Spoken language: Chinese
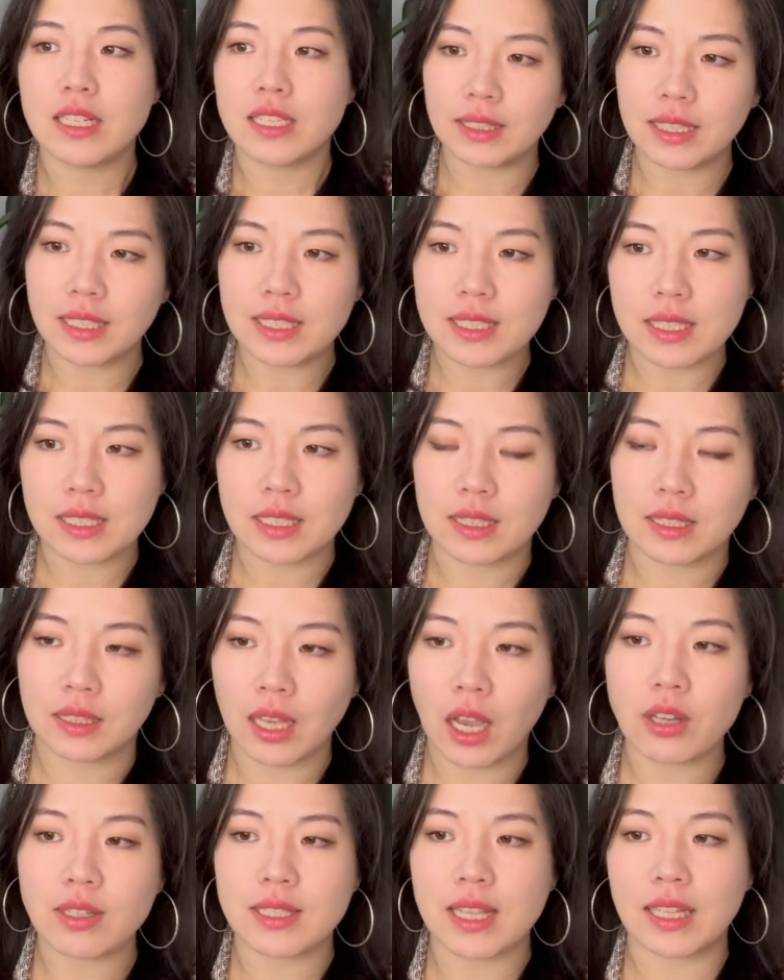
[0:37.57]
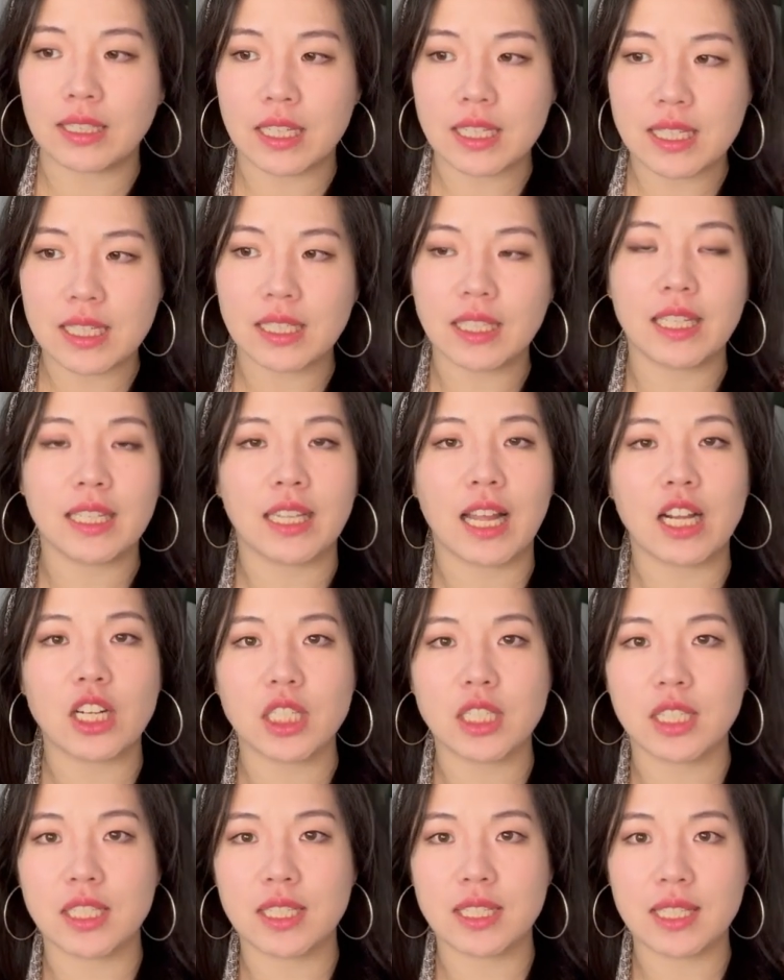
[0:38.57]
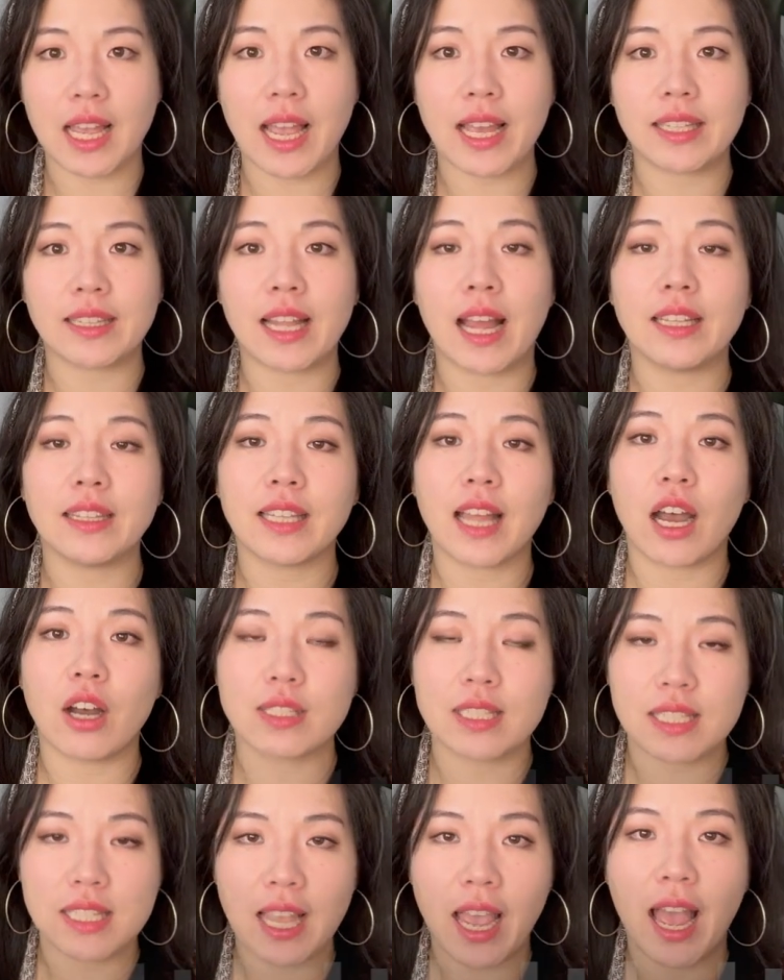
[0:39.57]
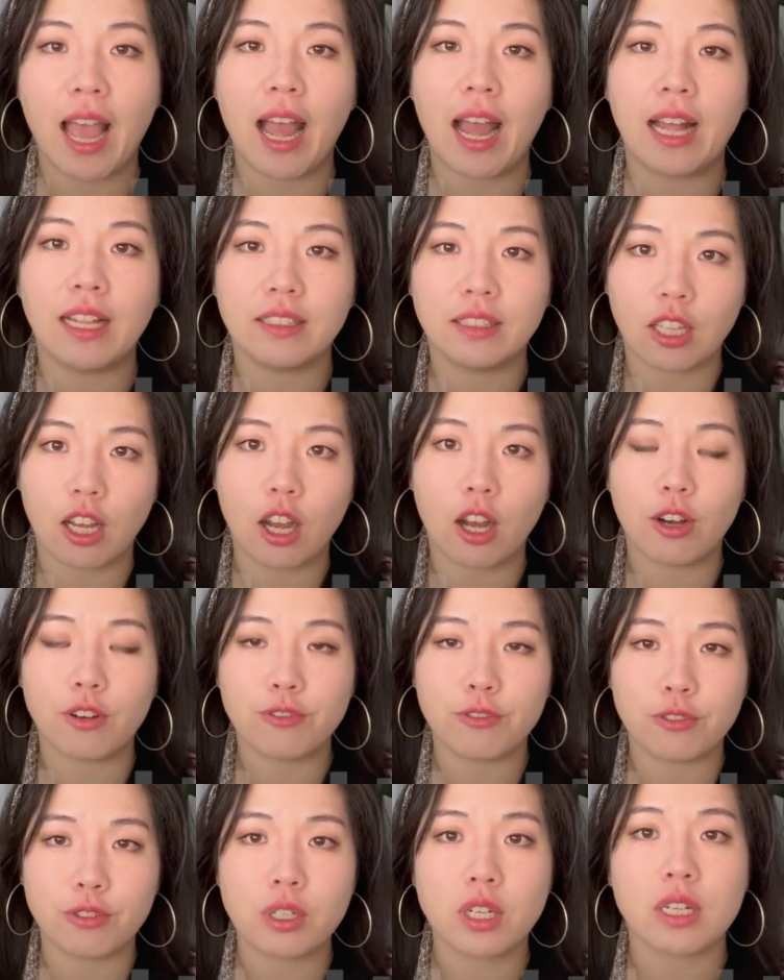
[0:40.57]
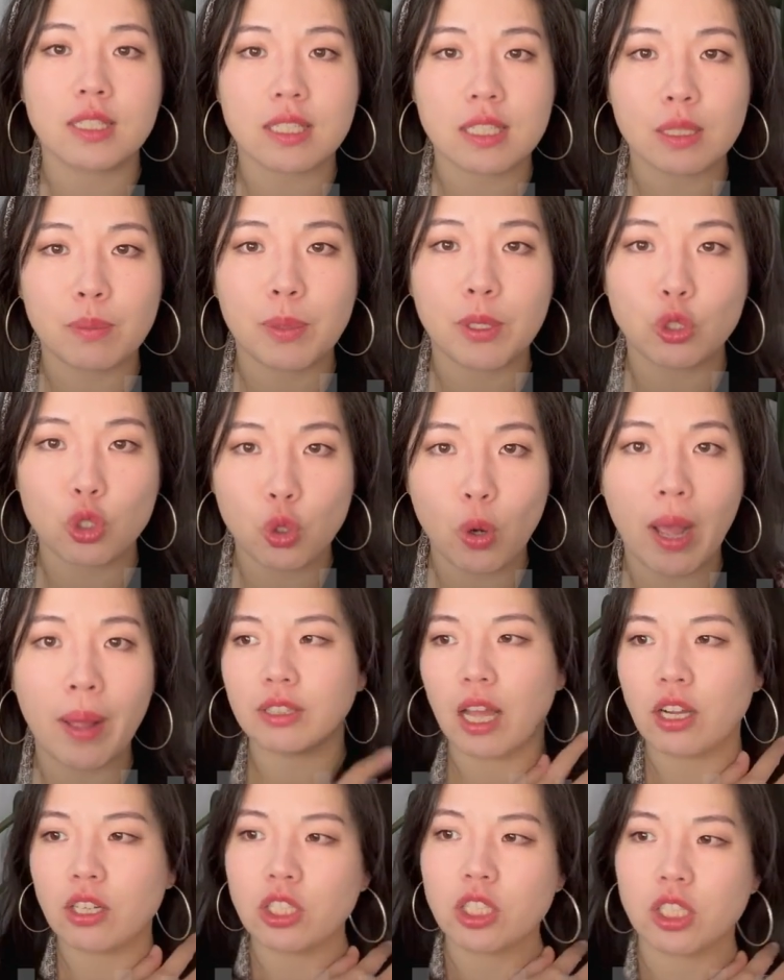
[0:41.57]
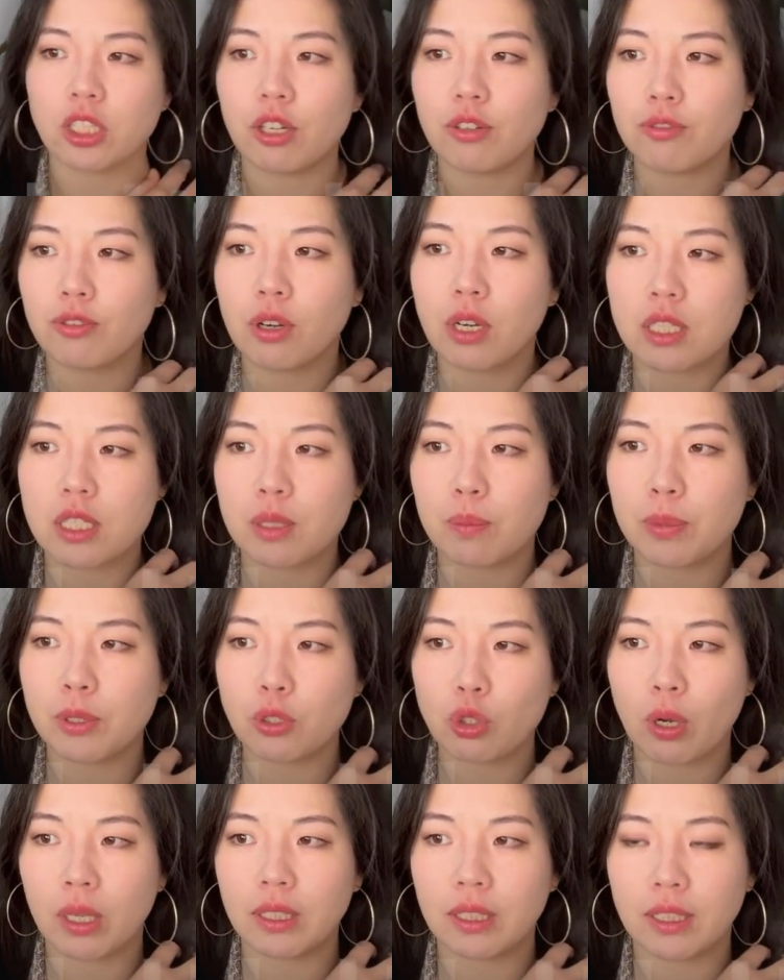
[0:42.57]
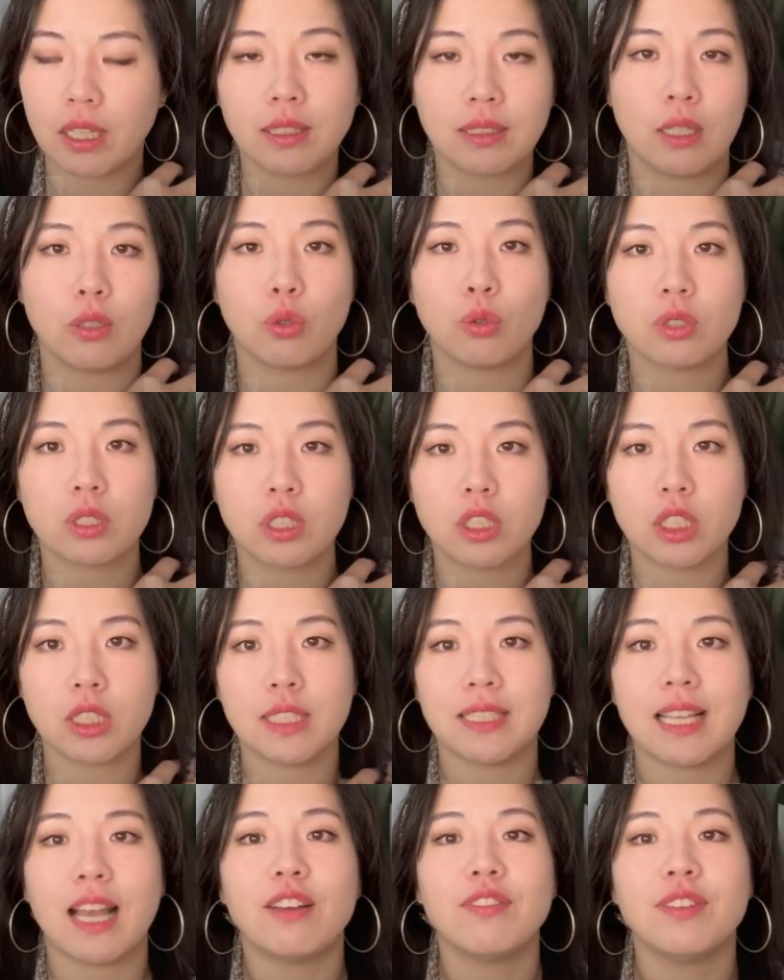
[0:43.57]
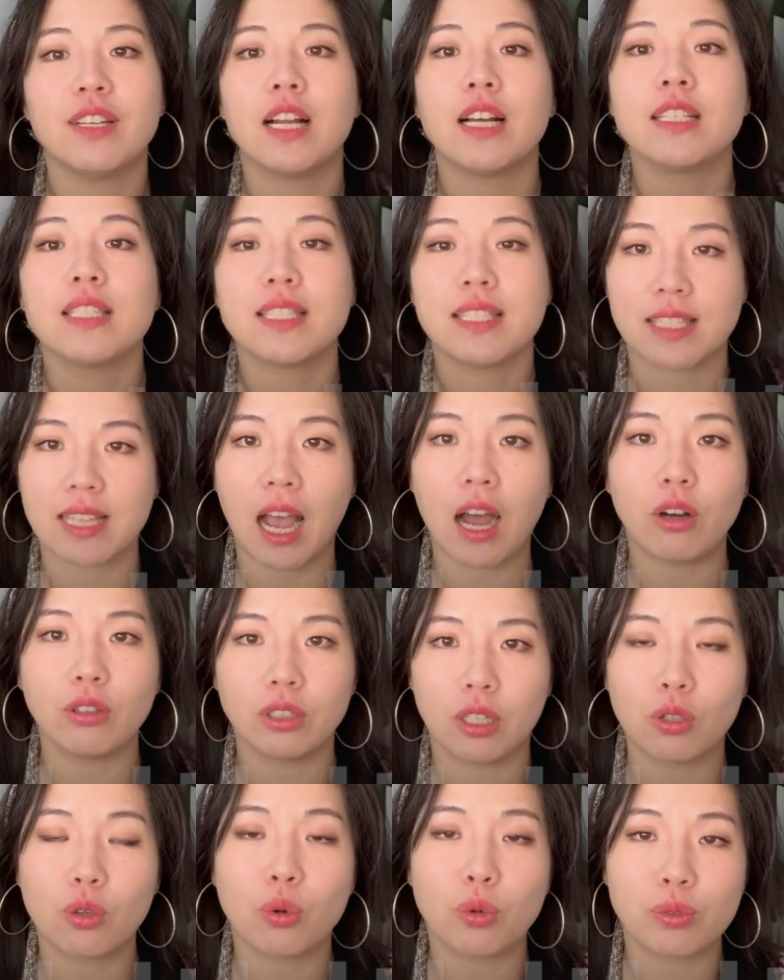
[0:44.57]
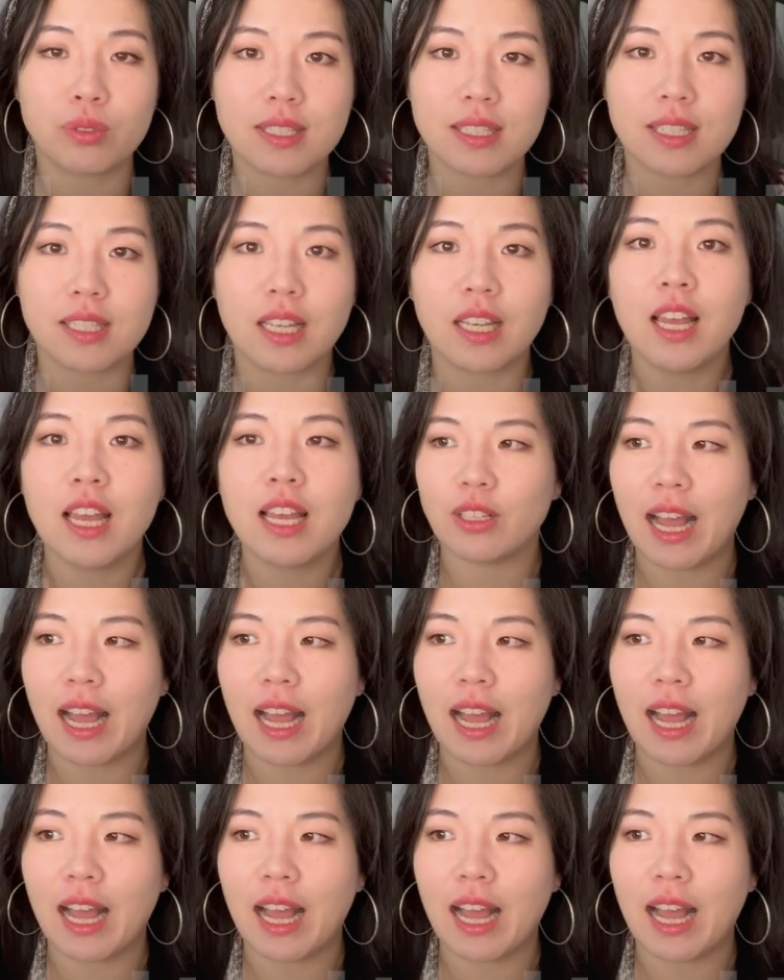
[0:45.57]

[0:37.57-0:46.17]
第一次跳伞的经历呢是在南岛西海岸的福克斯冰川，当时的福克斯冰川的跳伞公司是一家非常小的公司，